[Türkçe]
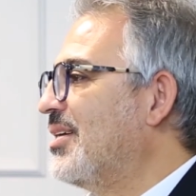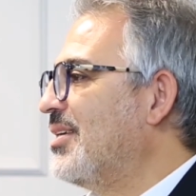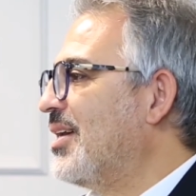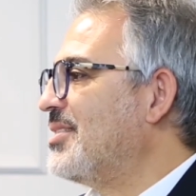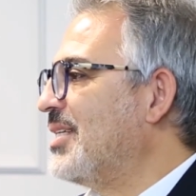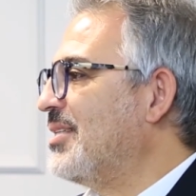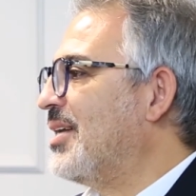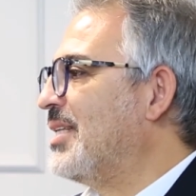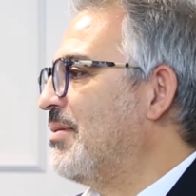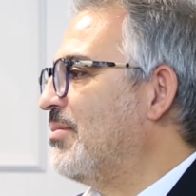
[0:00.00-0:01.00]
Yani
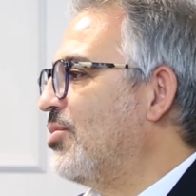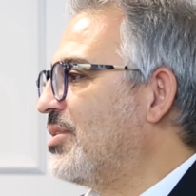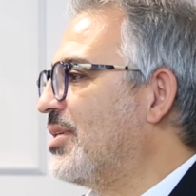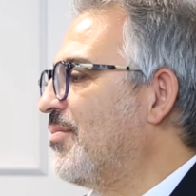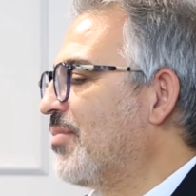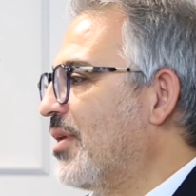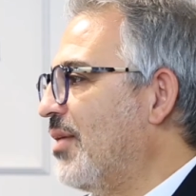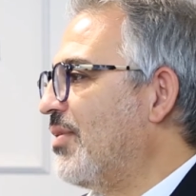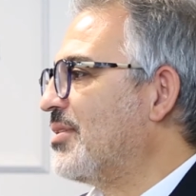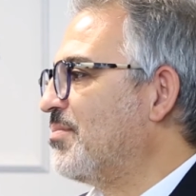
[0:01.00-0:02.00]
Seda demem o ki
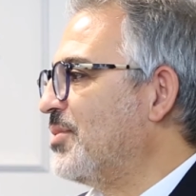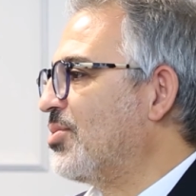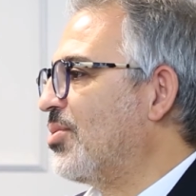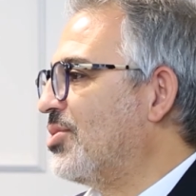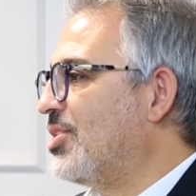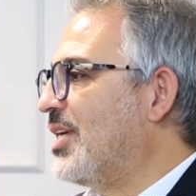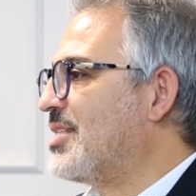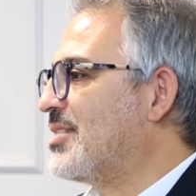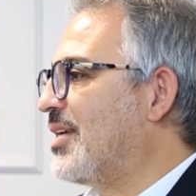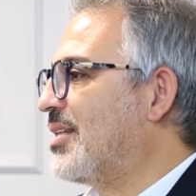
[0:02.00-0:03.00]
evet psikolojik
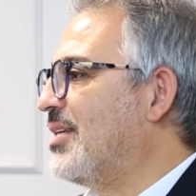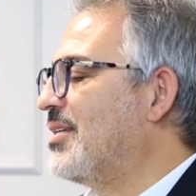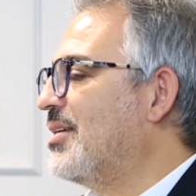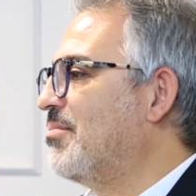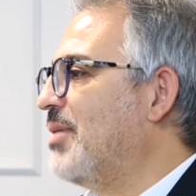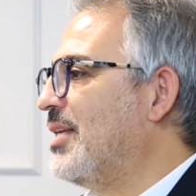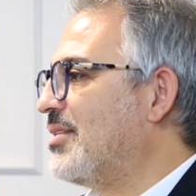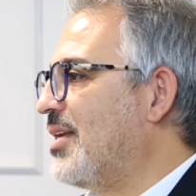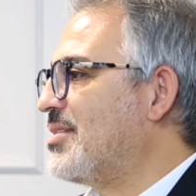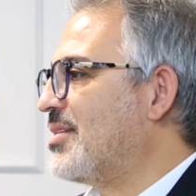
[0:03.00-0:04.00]
esneklik
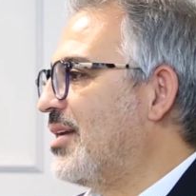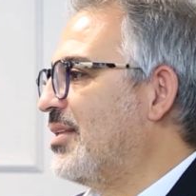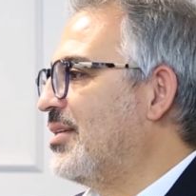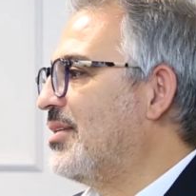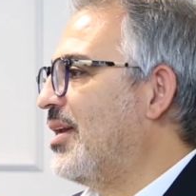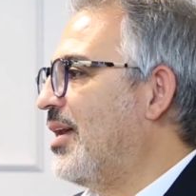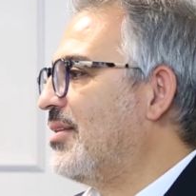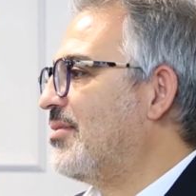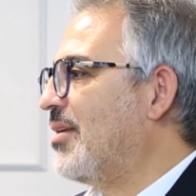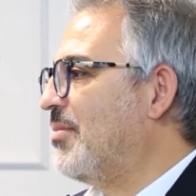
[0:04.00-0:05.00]
mental sağlığın
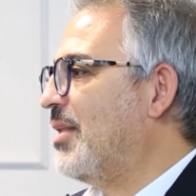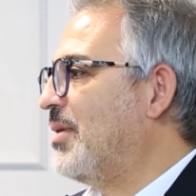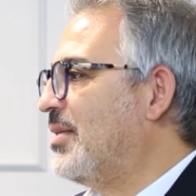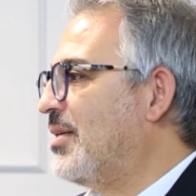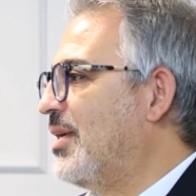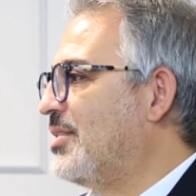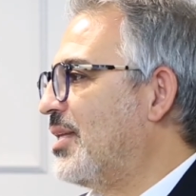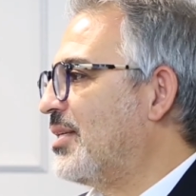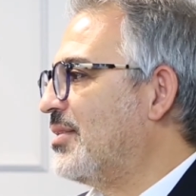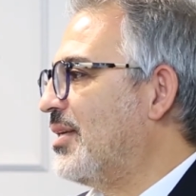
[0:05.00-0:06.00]
en temel
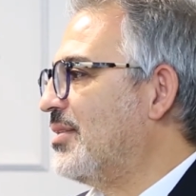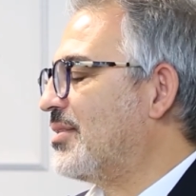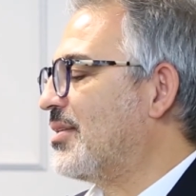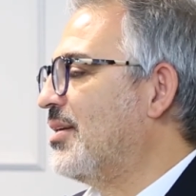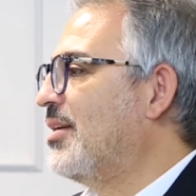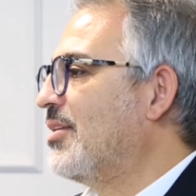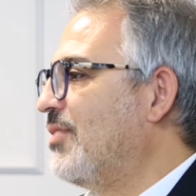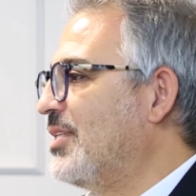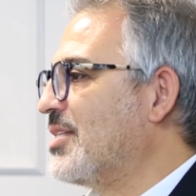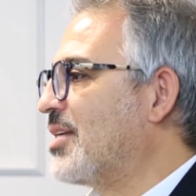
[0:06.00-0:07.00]
belirleyicilerindendir
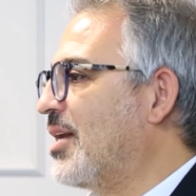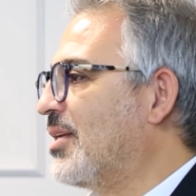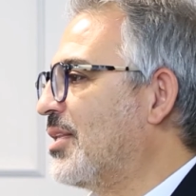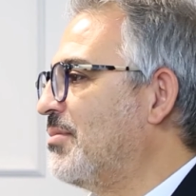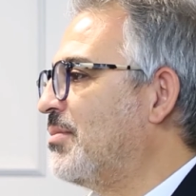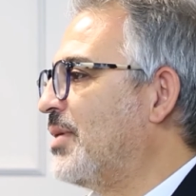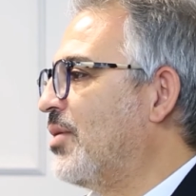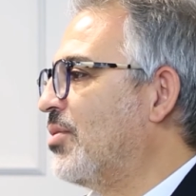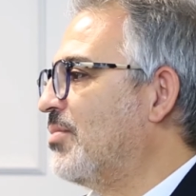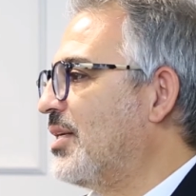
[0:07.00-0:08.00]
ve de sağlıklı bir
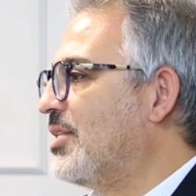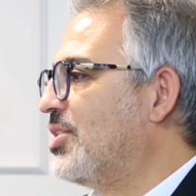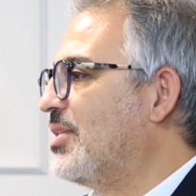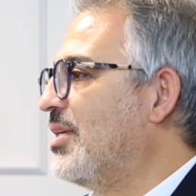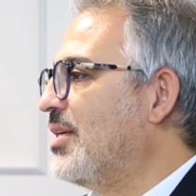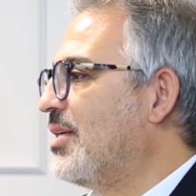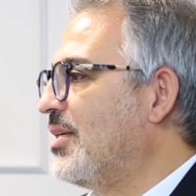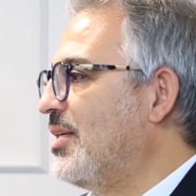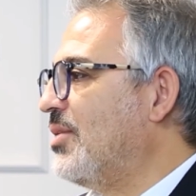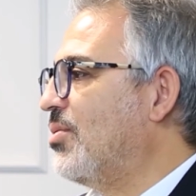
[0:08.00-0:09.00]
birey olmak için
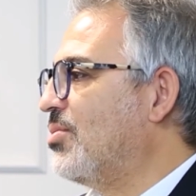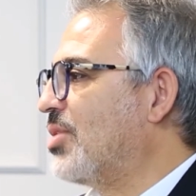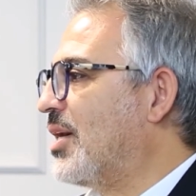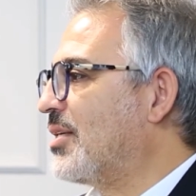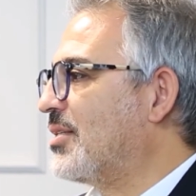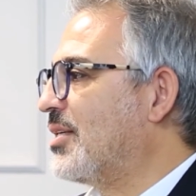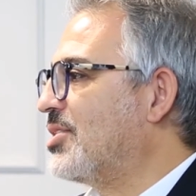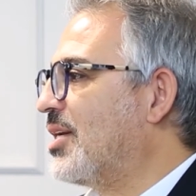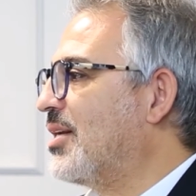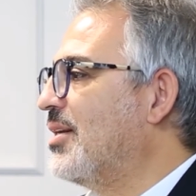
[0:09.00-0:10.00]
iyi oluş
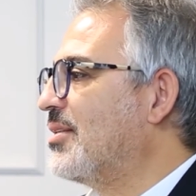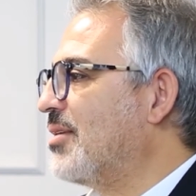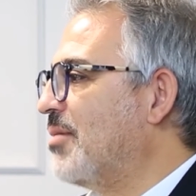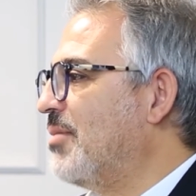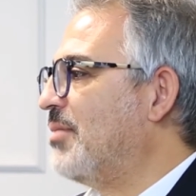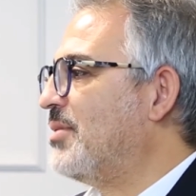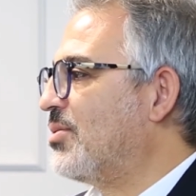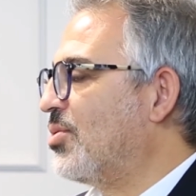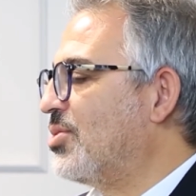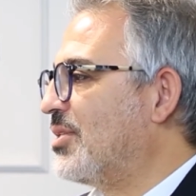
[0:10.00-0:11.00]
artıracak temel bir
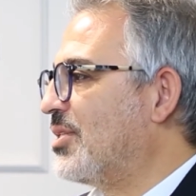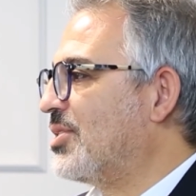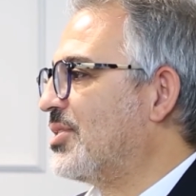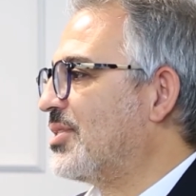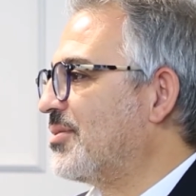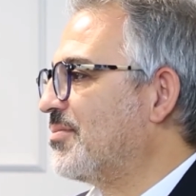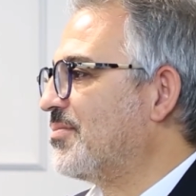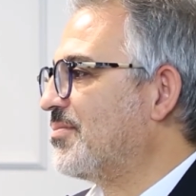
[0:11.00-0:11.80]
köşe taşıdır.